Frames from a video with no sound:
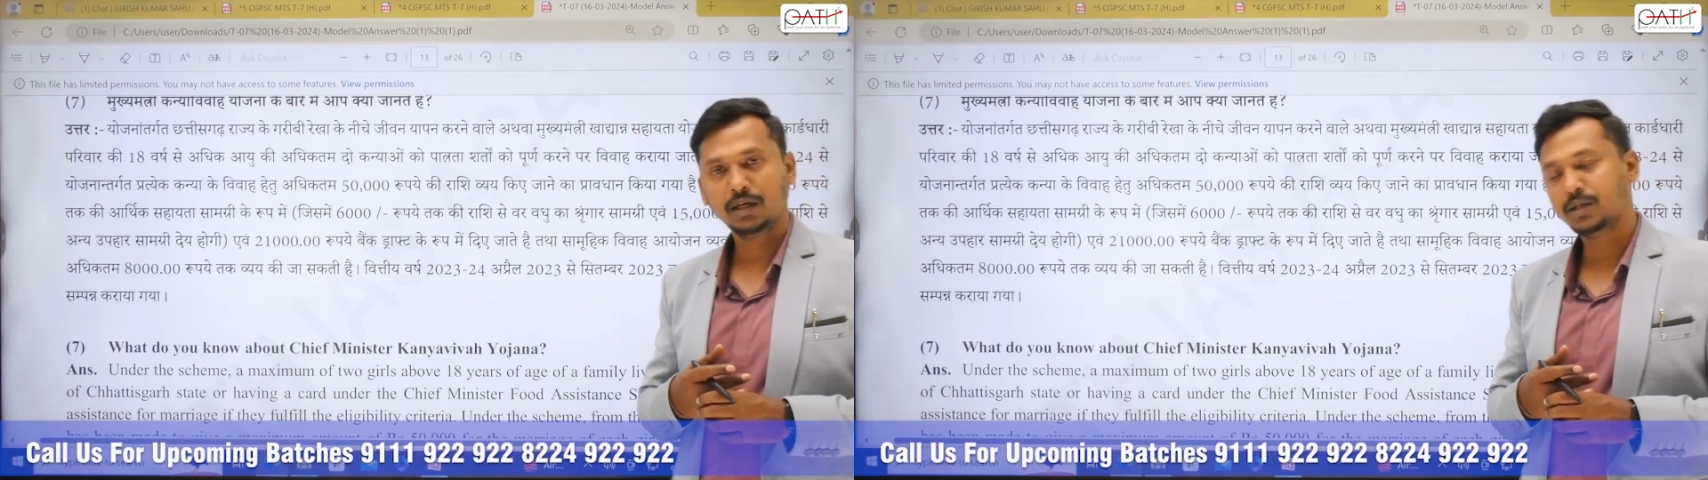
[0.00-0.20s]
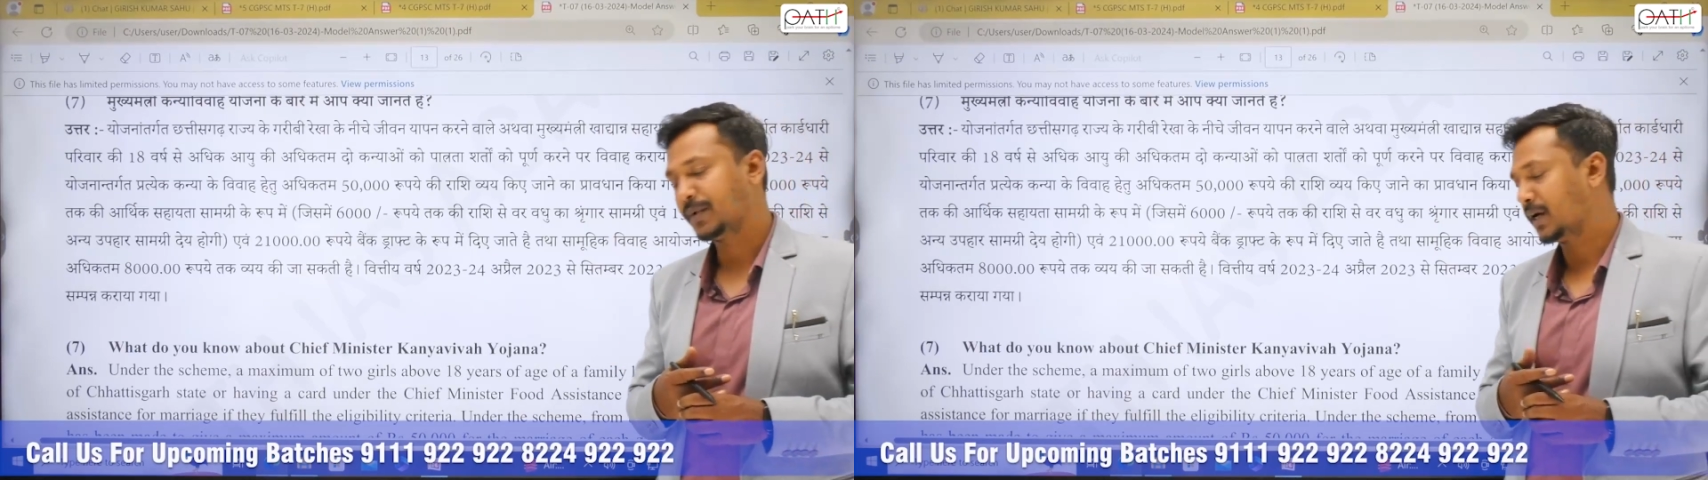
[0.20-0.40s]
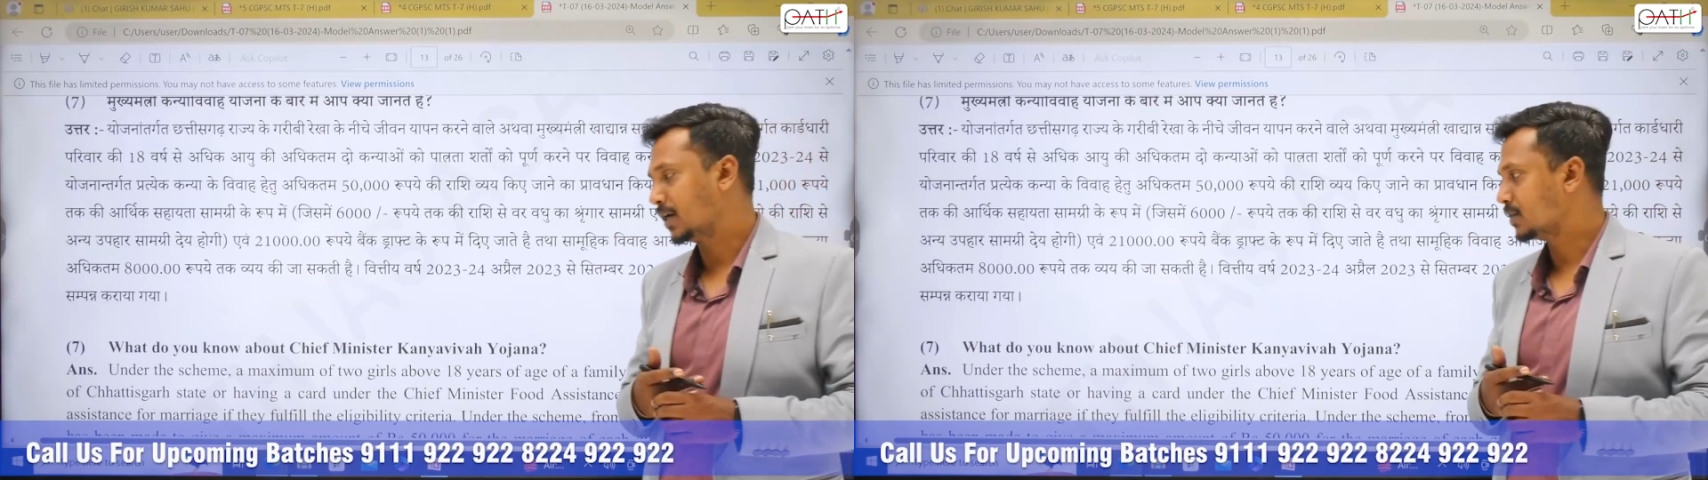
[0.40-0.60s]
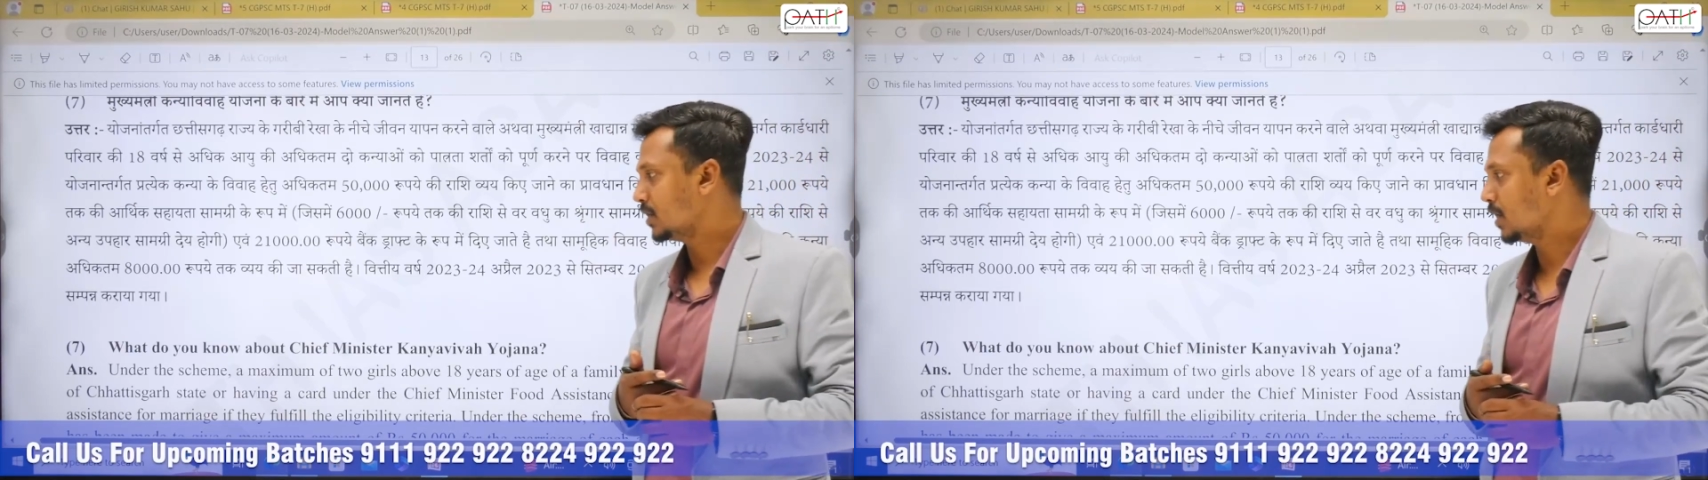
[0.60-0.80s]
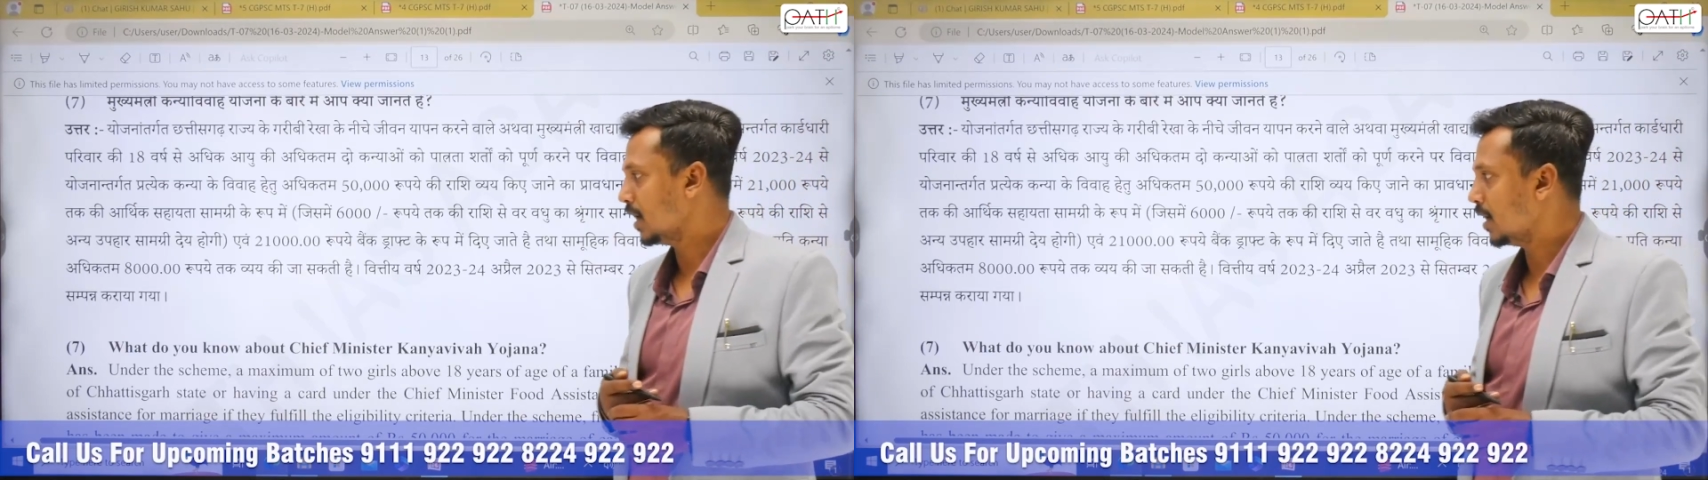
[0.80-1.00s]
इस प्रकार
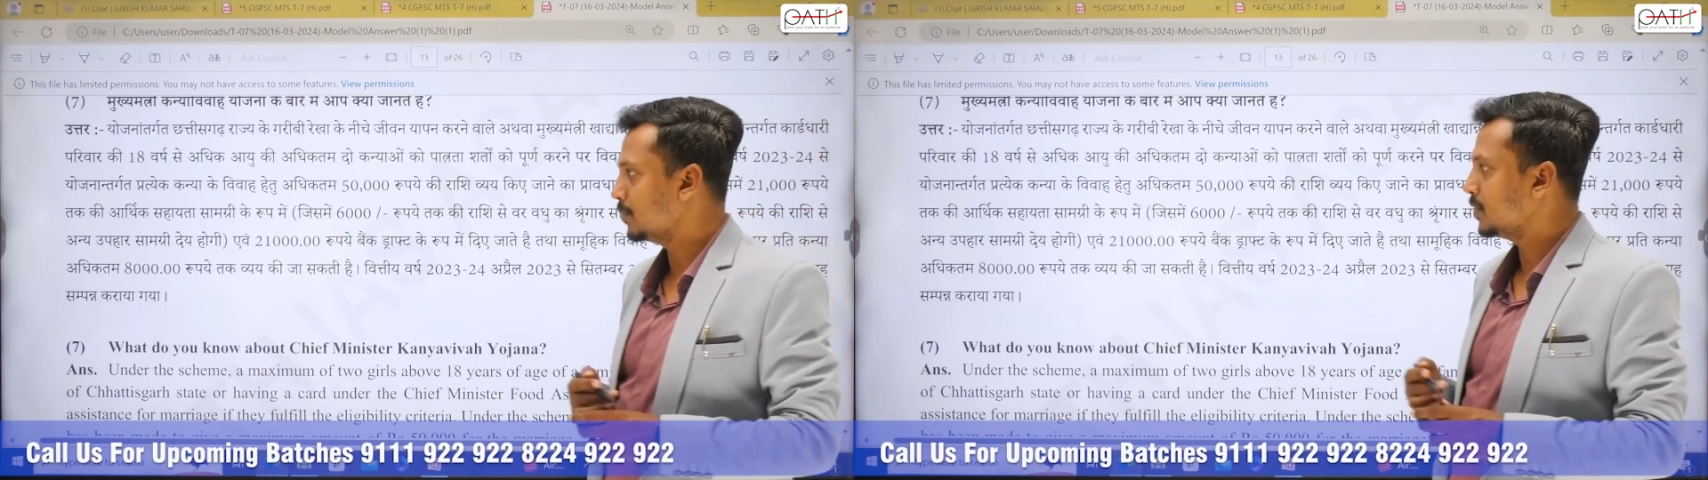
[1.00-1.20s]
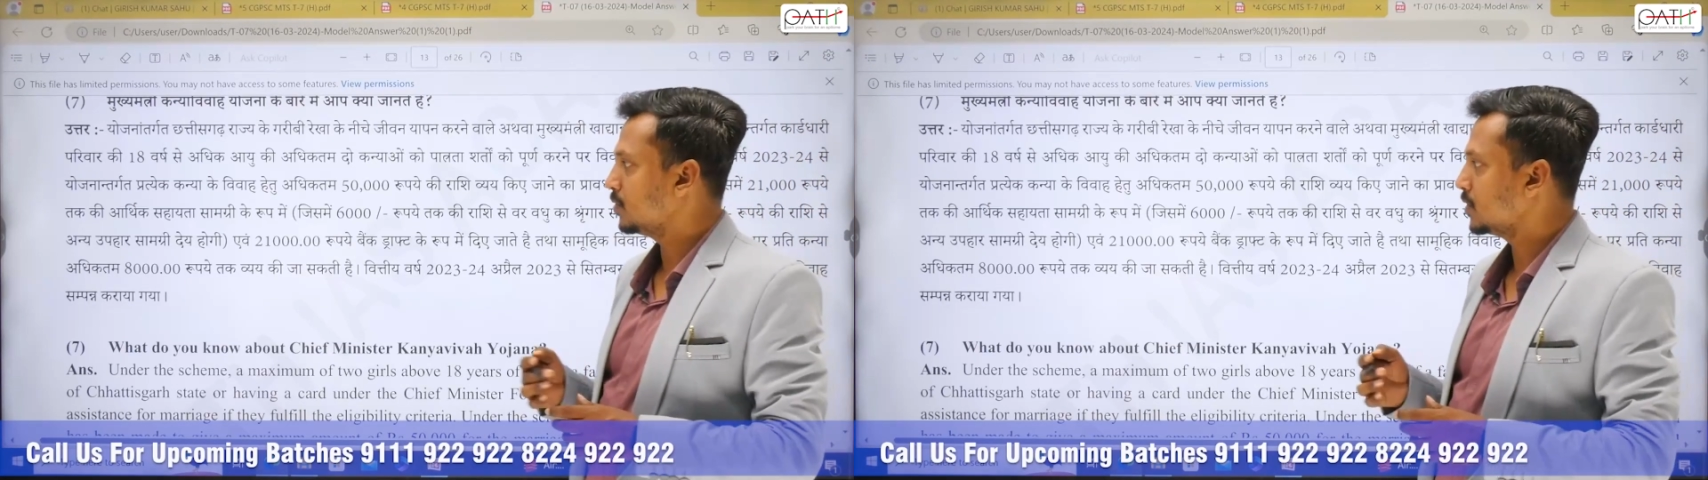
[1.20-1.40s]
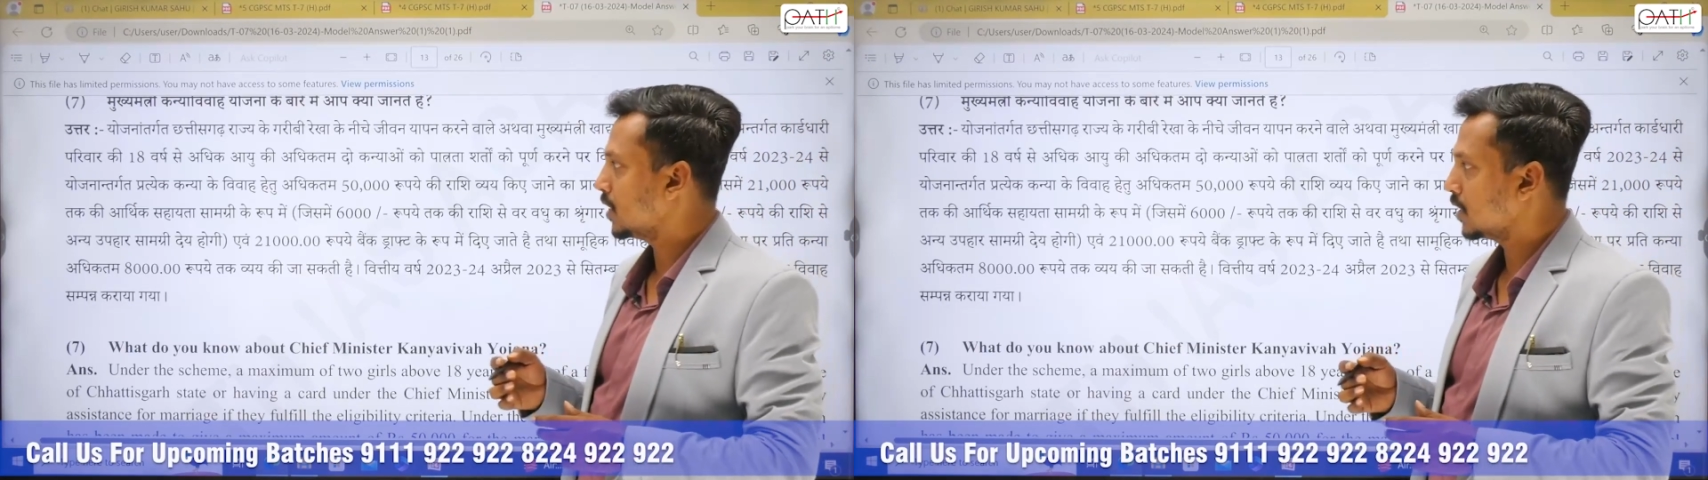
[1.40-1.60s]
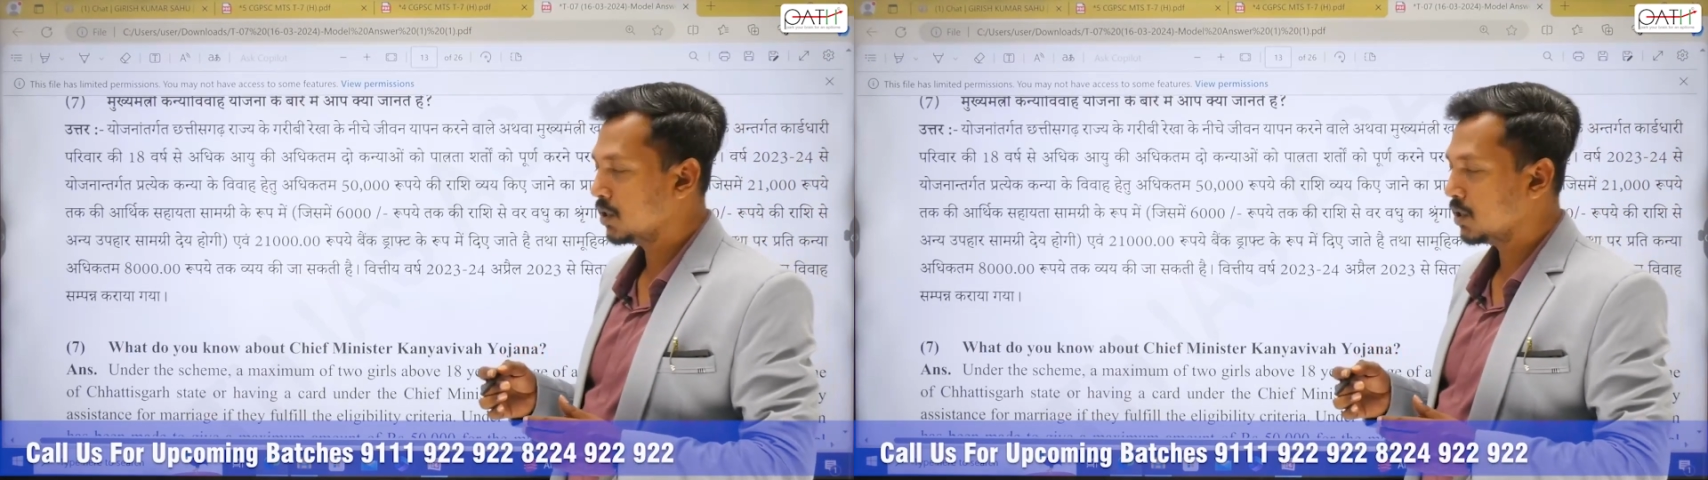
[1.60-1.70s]
से आप योजना